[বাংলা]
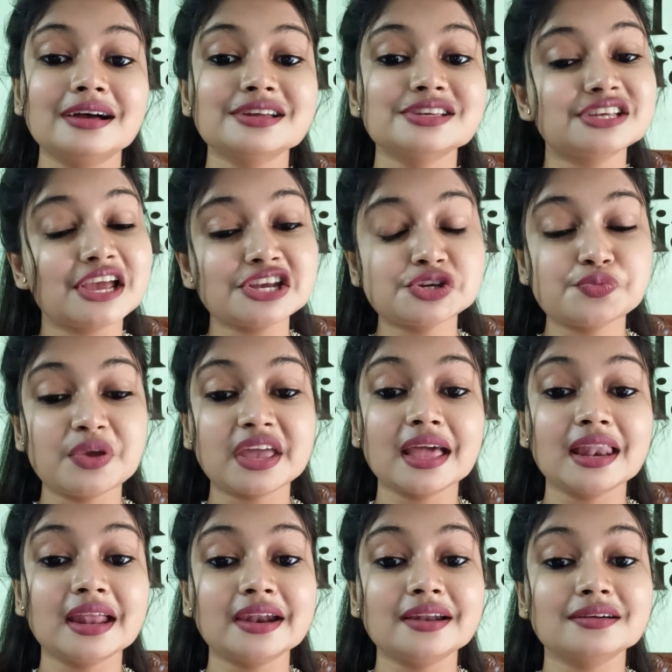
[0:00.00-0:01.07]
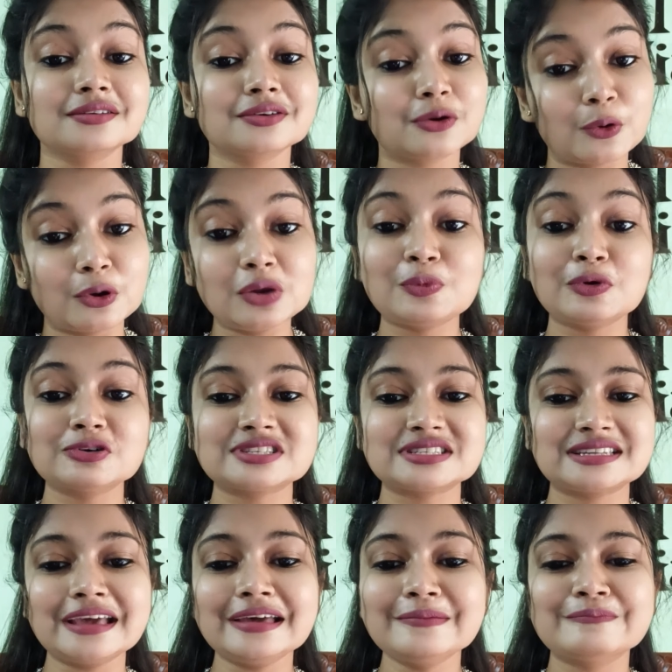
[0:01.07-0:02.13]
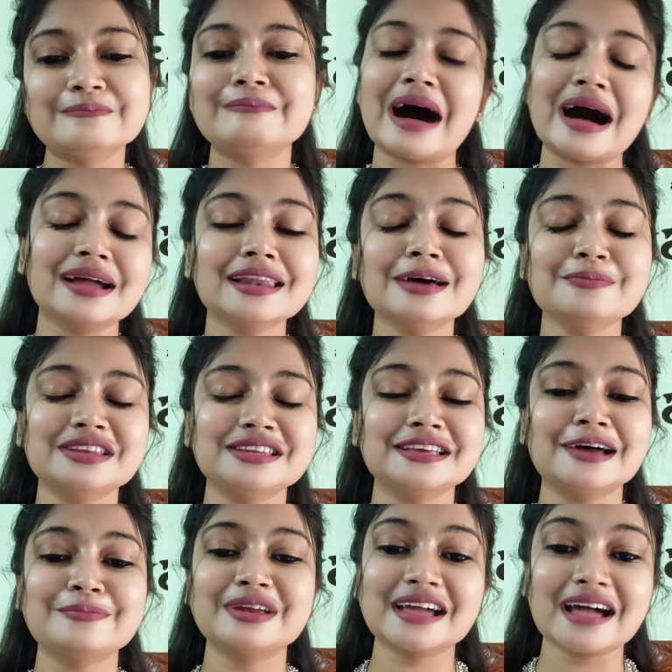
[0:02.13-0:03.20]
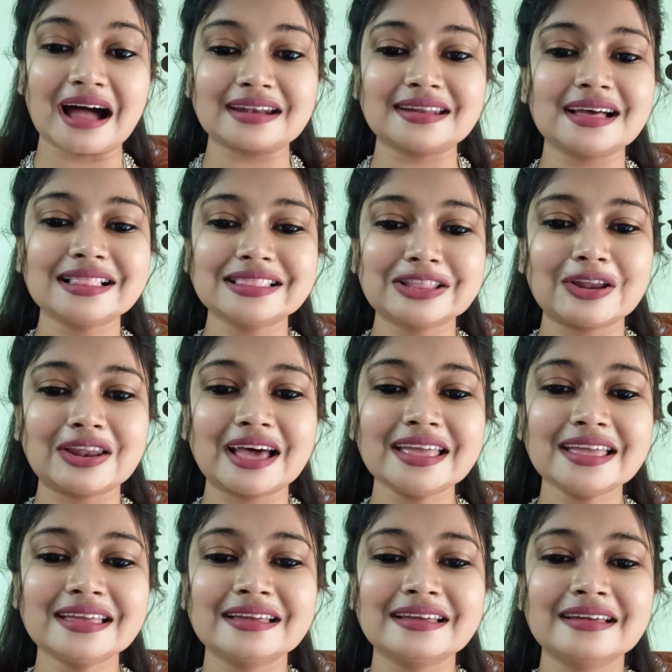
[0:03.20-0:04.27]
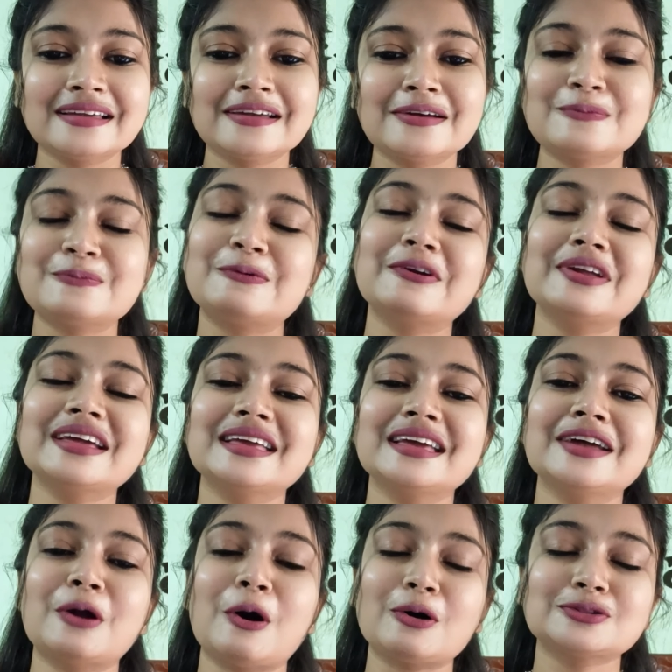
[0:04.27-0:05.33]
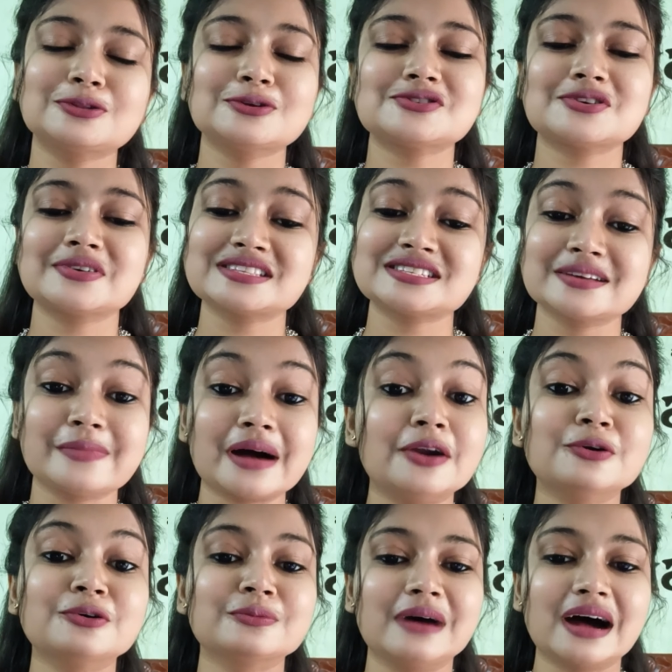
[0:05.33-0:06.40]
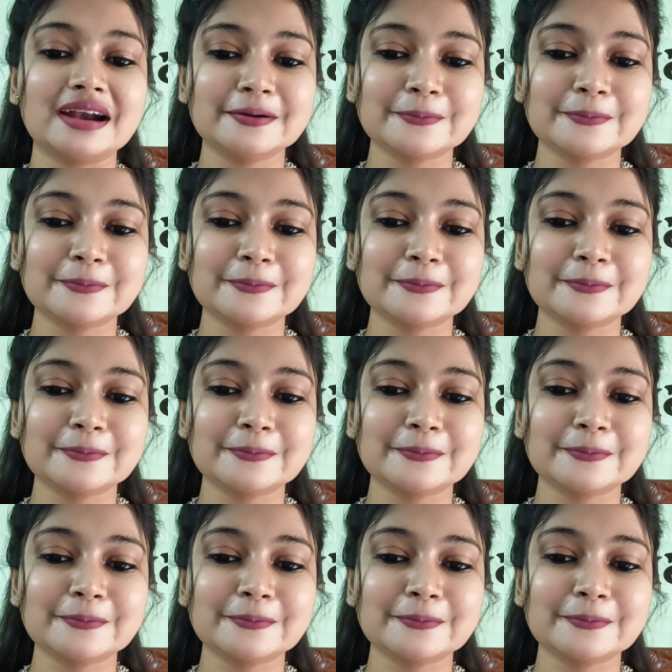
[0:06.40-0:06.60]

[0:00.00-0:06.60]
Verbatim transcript: শেষ বিকেলের গোলপোস্টে বাংলা মিডিয়ামের কাঁঠাল তলায় পড়ে গিয়ে রক্ত ঝরেছে বারংবার